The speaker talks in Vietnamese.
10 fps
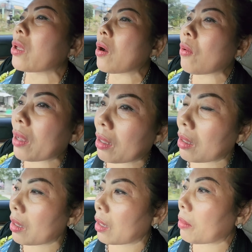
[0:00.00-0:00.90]
vô á
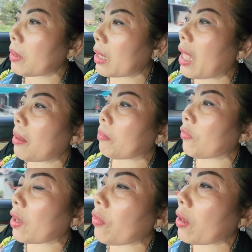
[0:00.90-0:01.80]
dạ, là mình
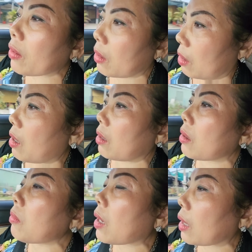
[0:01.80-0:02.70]
đem ảnh cái việc khác ờ
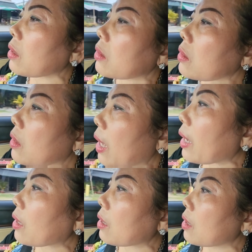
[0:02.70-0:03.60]
đúng rồi ảnh hưởng người
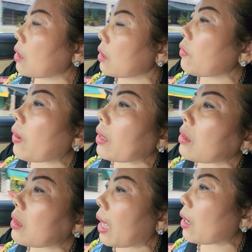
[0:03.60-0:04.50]
khác á đúng chứ không phải
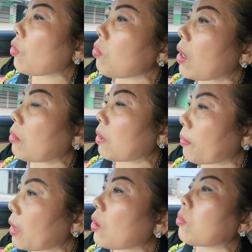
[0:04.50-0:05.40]
người ta đụng mình mà
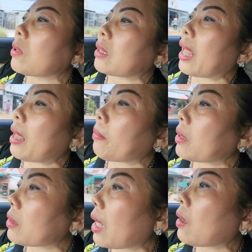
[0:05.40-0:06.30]
mình đụng người ta
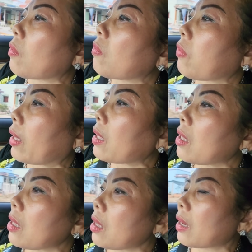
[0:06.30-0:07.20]
mà người ta cũng phải
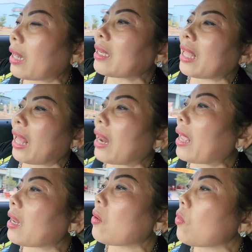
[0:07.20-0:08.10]
gánh dạ
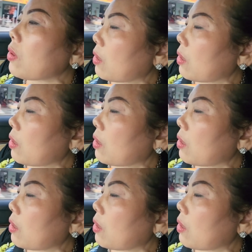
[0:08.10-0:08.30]
lây luôn á